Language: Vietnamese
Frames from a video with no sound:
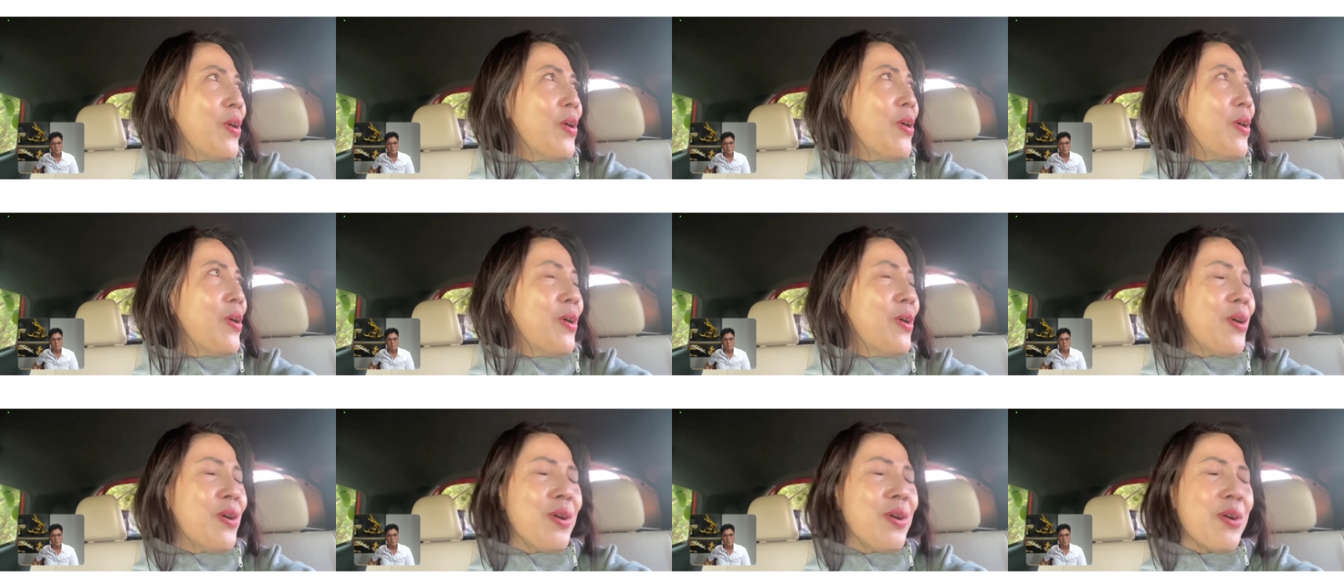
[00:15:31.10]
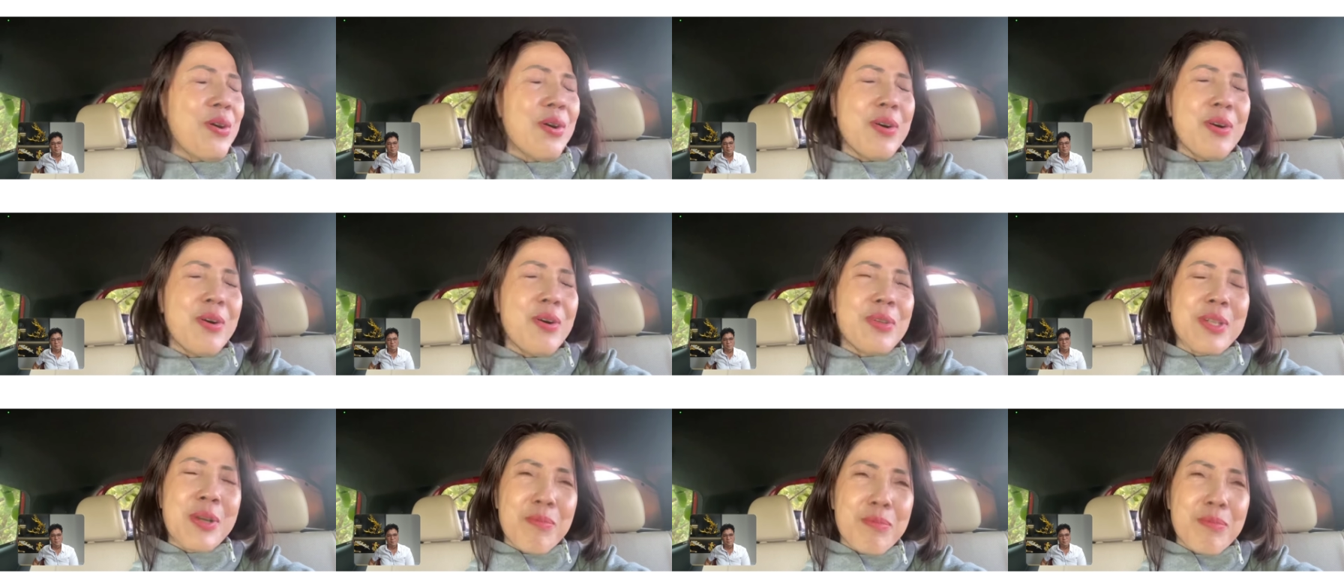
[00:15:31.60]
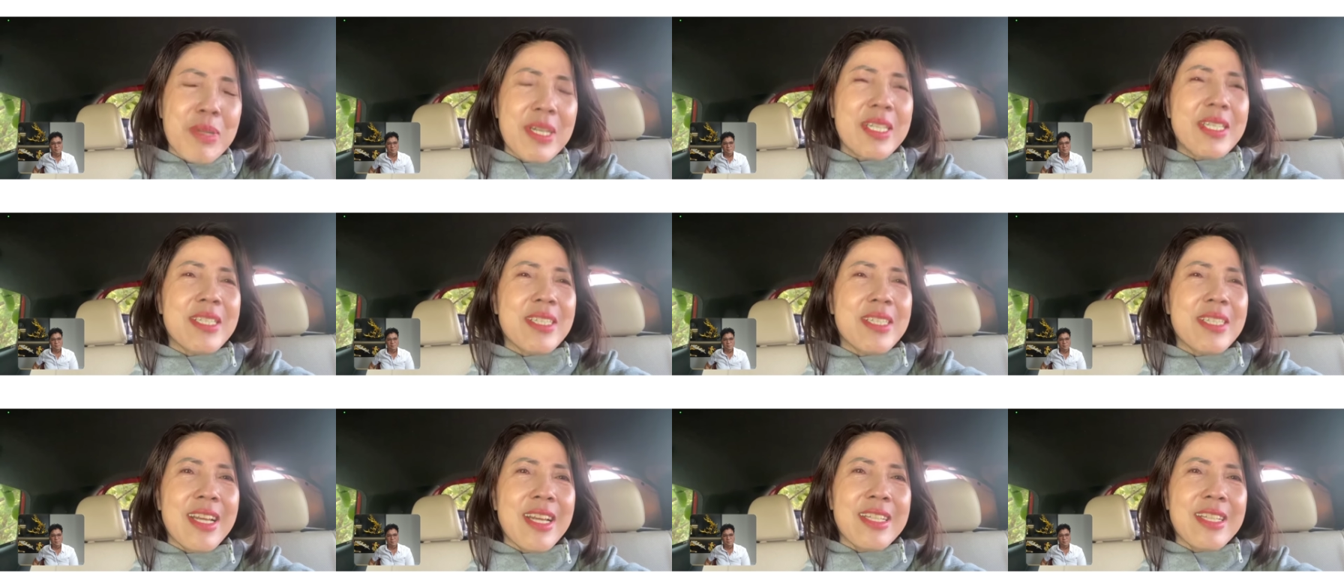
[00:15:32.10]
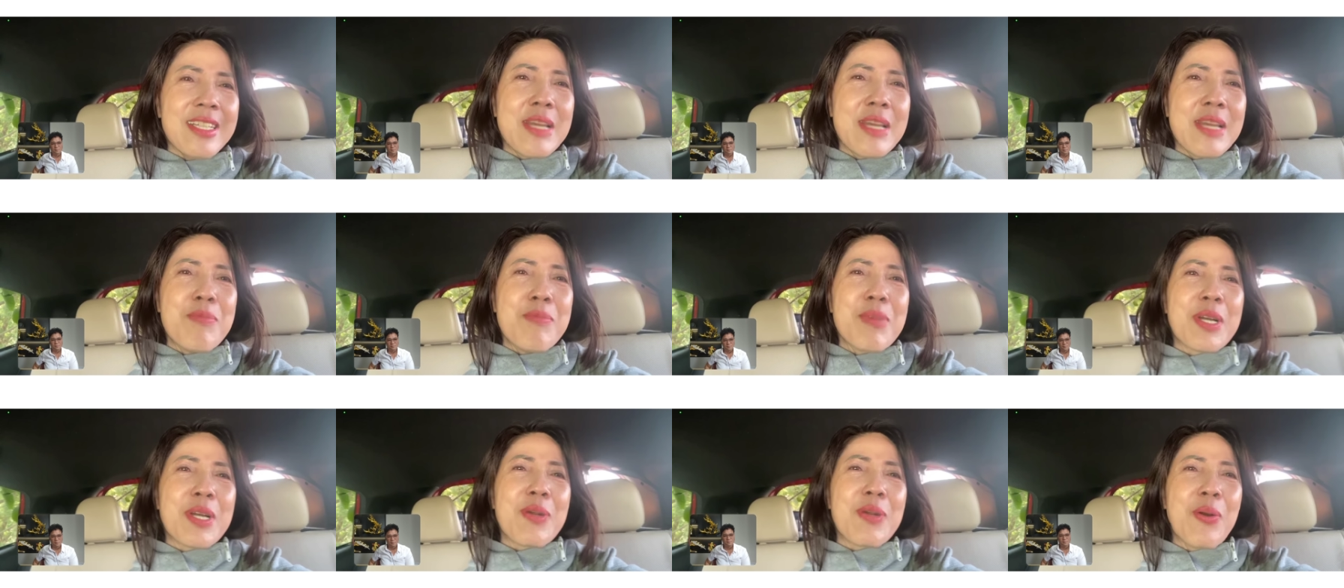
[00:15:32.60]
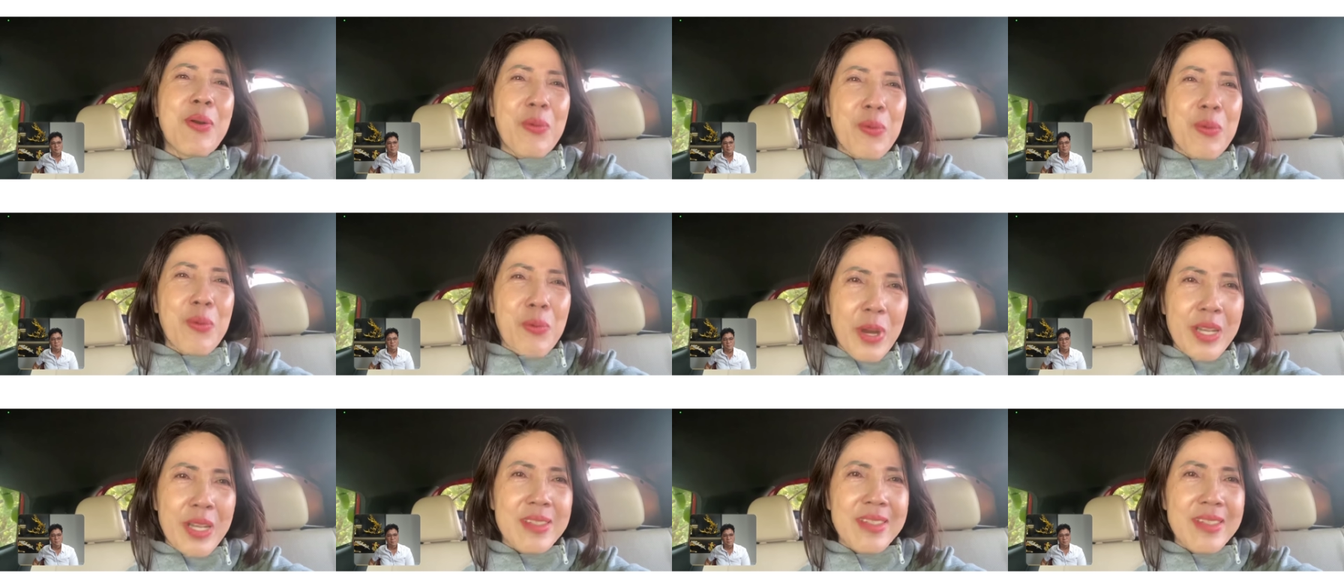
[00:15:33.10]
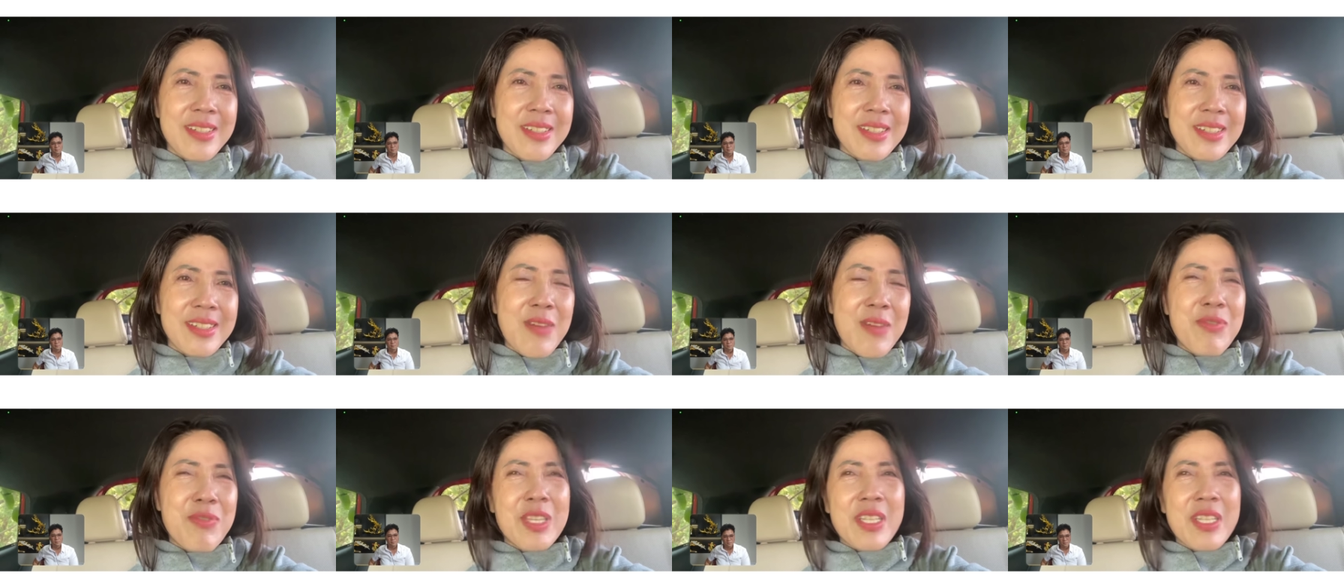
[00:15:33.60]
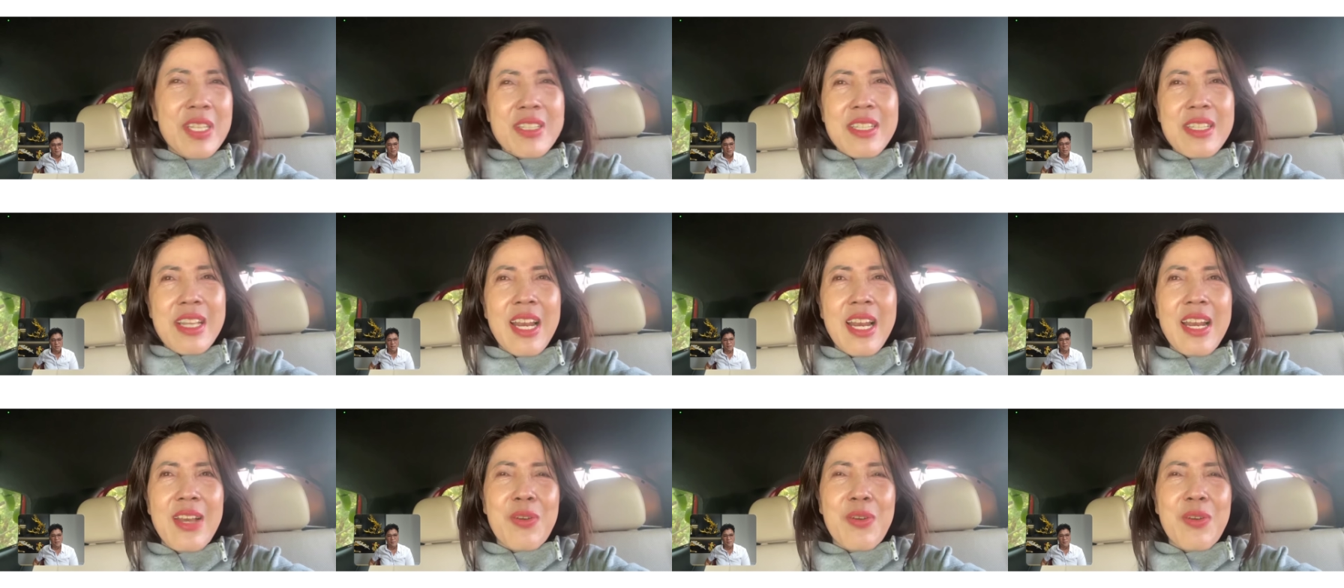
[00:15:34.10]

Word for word: uh, chồng mình để tìm một cái cội nguồn tại vì thật yeah.